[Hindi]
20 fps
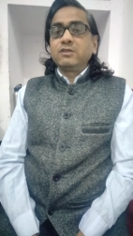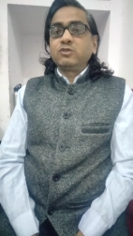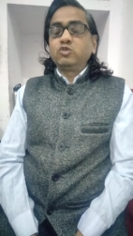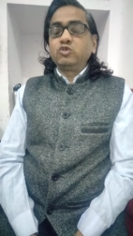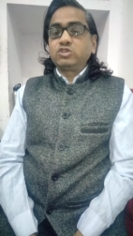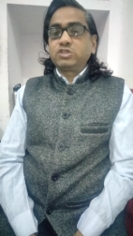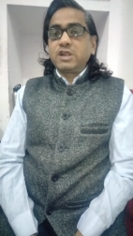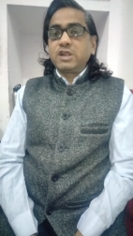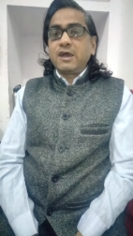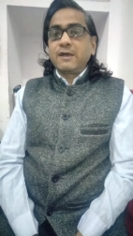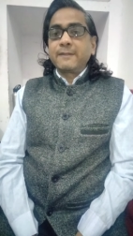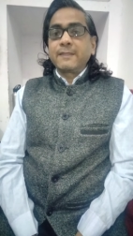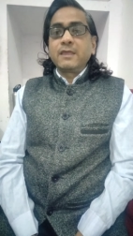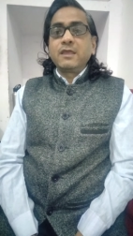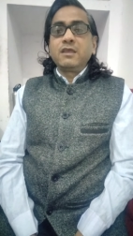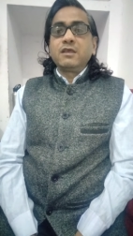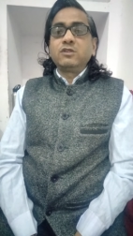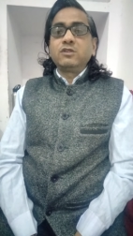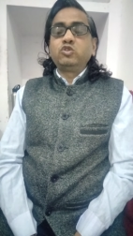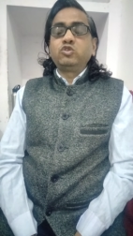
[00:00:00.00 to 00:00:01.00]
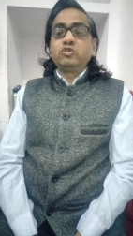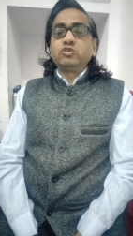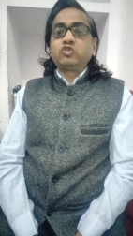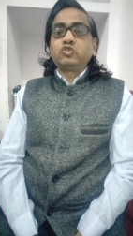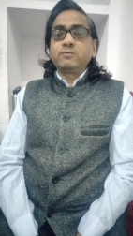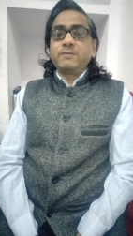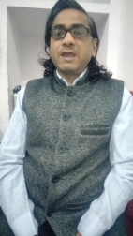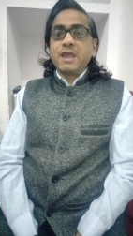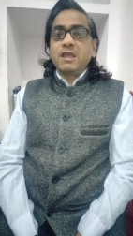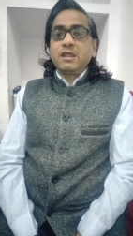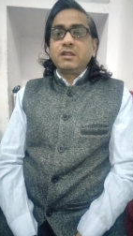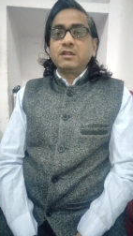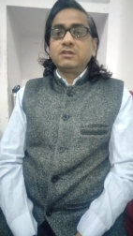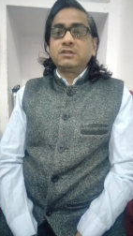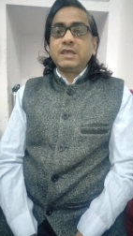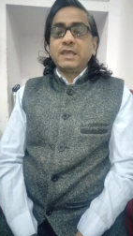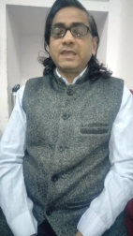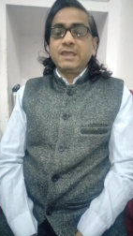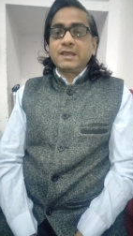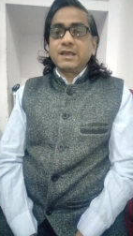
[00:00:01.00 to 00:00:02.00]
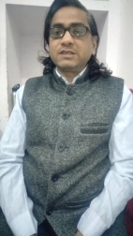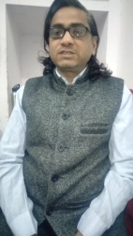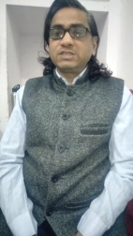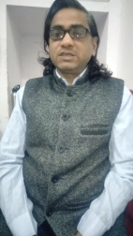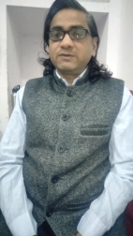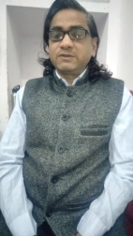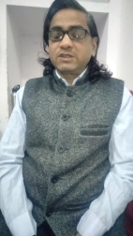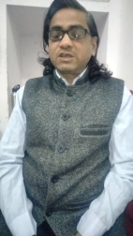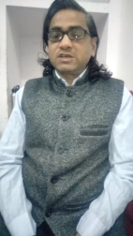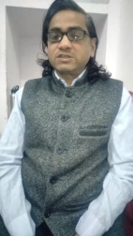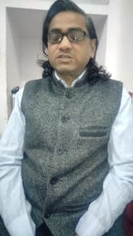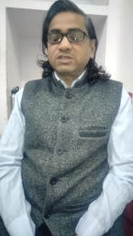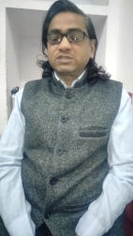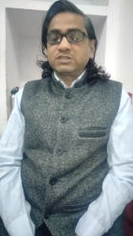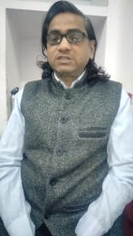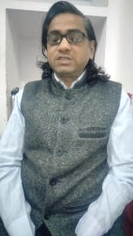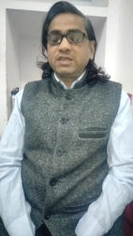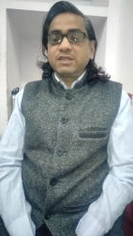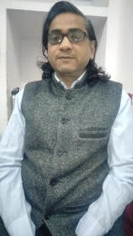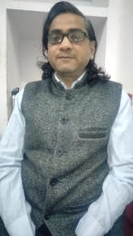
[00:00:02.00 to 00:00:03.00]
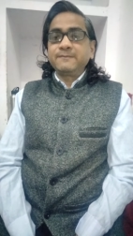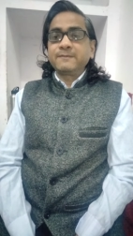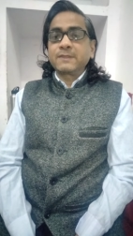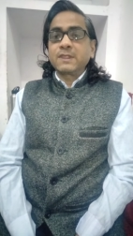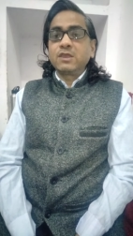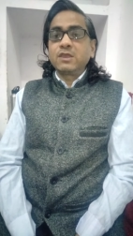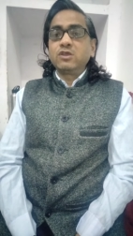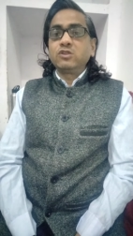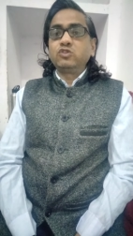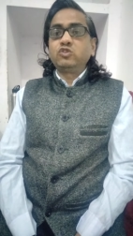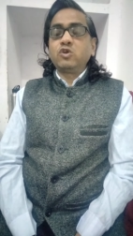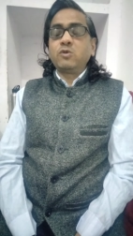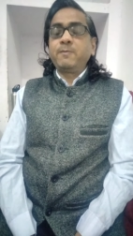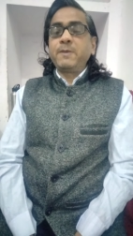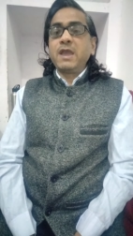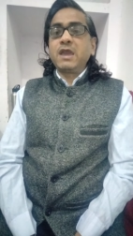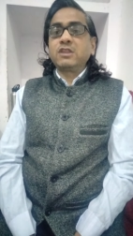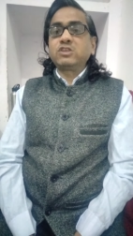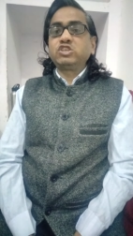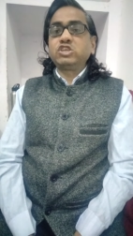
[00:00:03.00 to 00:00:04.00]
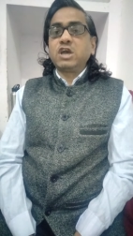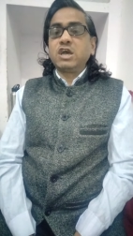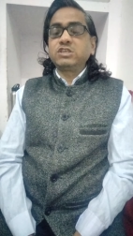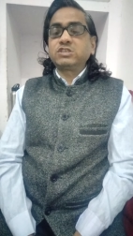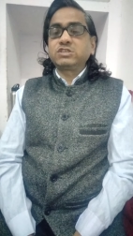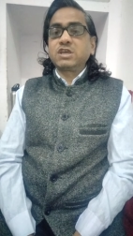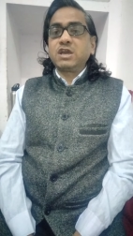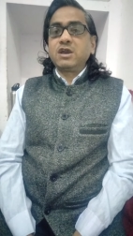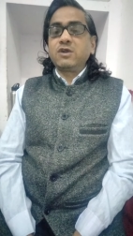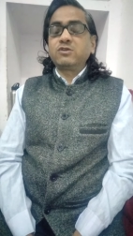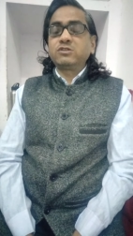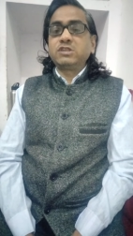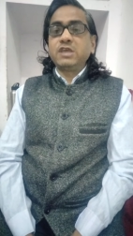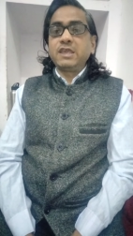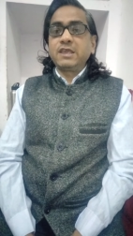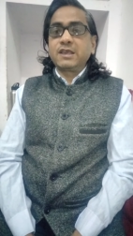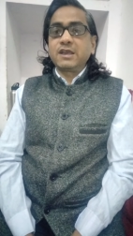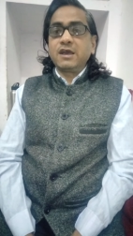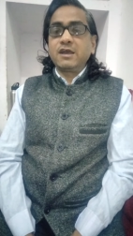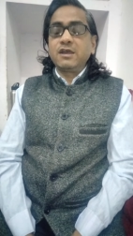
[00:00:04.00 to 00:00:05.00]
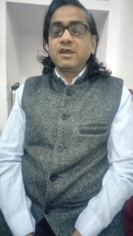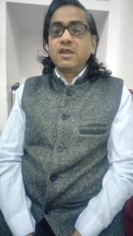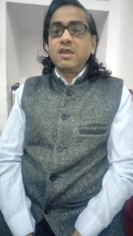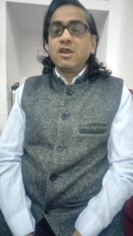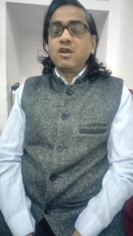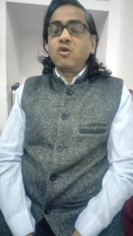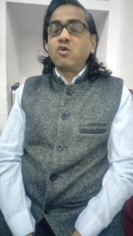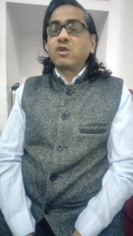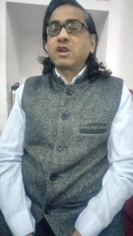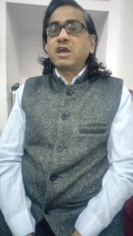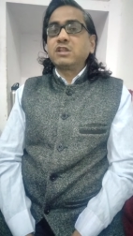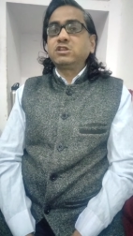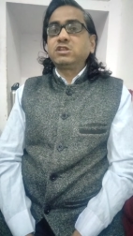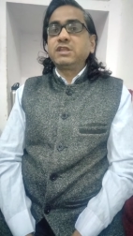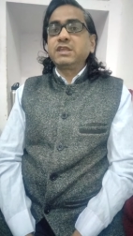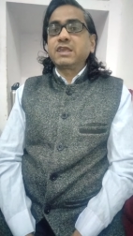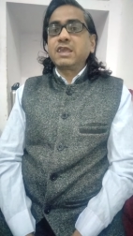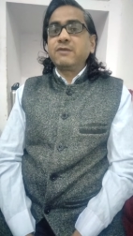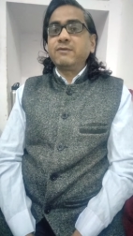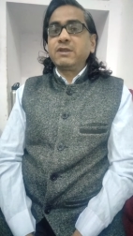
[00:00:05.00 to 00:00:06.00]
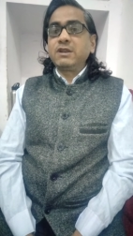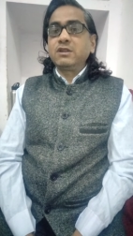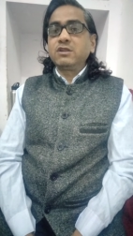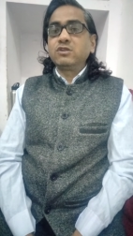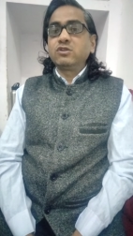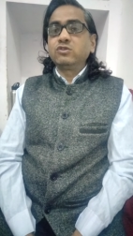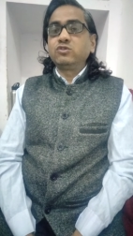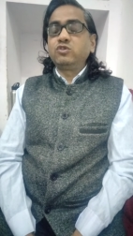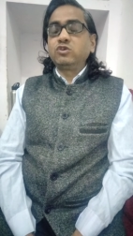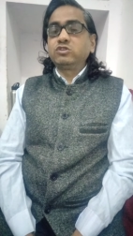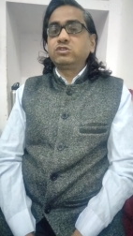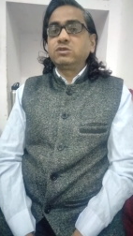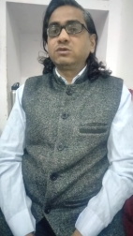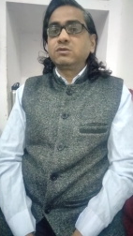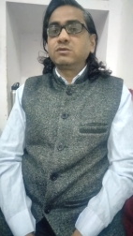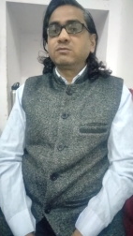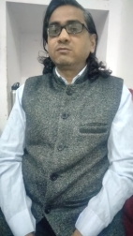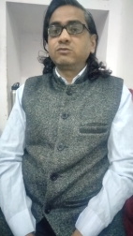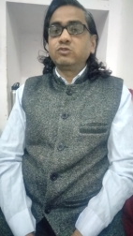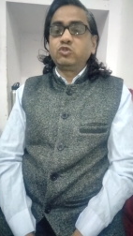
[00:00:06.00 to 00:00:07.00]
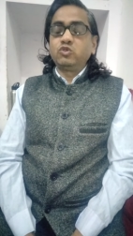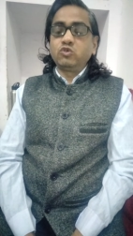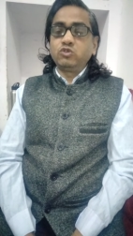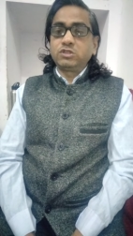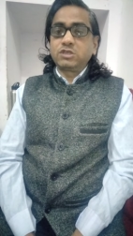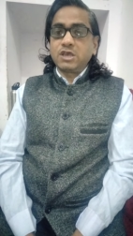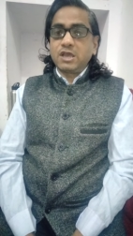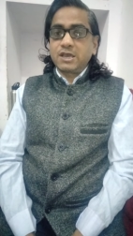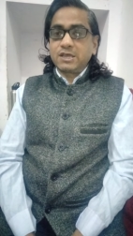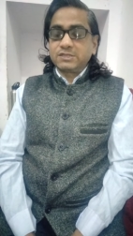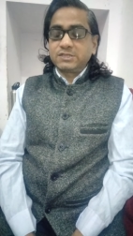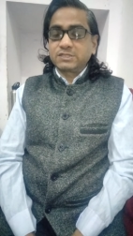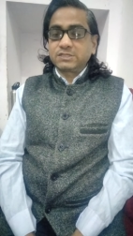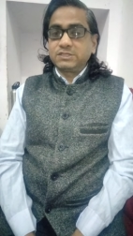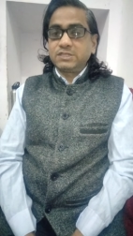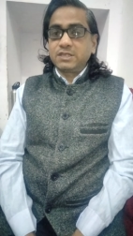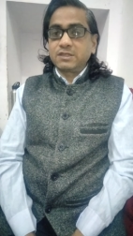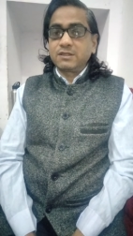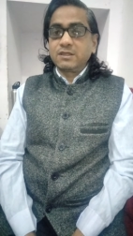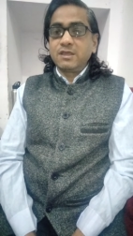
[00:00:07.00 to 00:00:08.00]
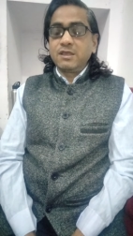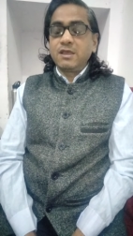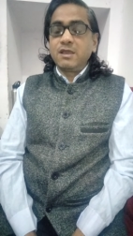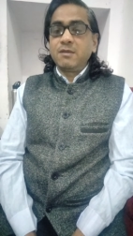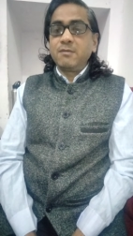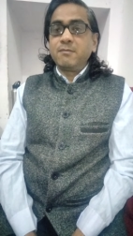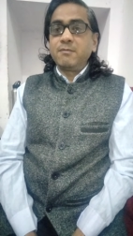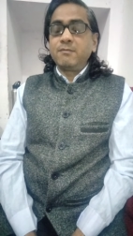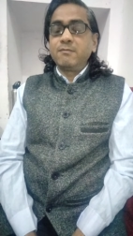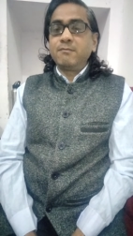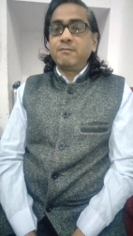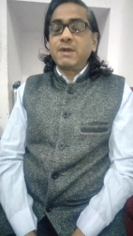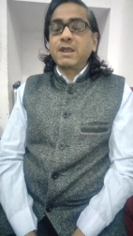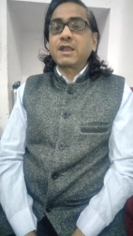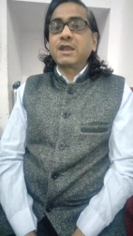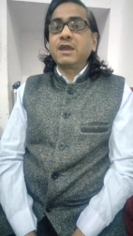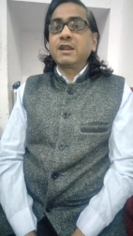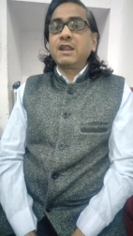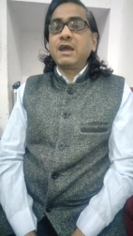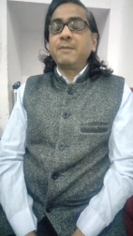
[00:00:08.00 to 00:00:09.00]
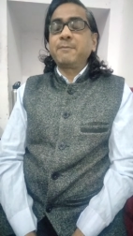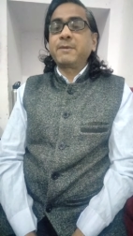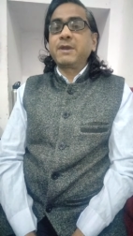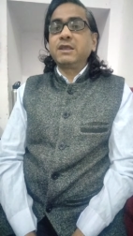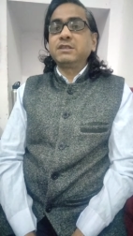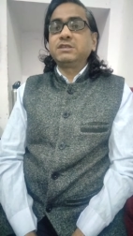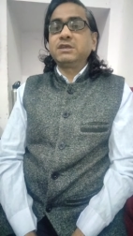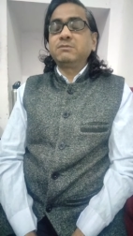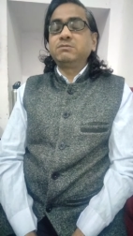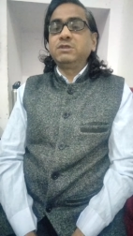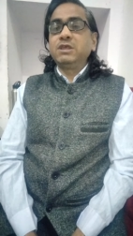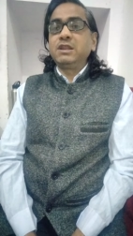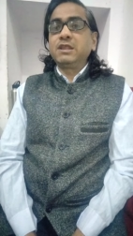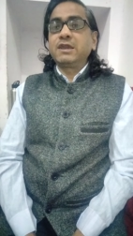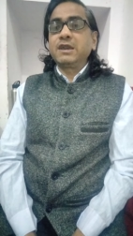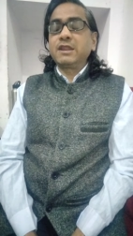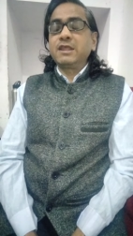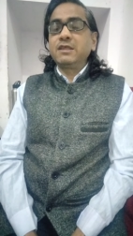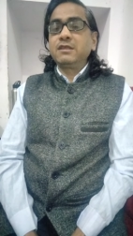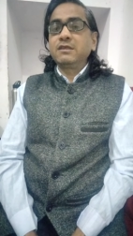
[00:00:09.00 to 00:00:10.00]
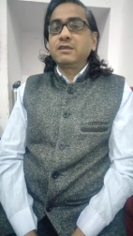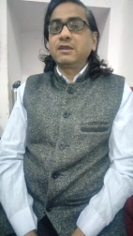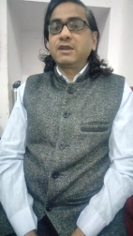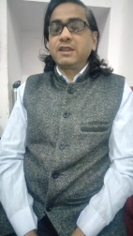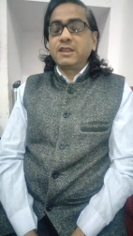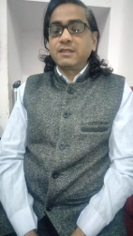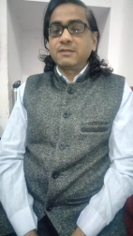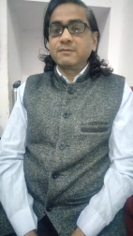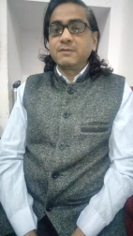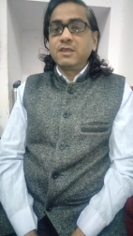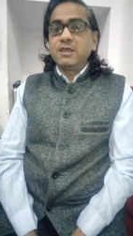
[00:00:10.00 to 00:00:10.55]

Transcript: दूसरा सुबह दही का सेवन कर सकते हैं दोपहर छाछ का और दही का और रात्रि केवल दूध दूध का कर सकते हैं मक्खन आपका जब दिल करे करें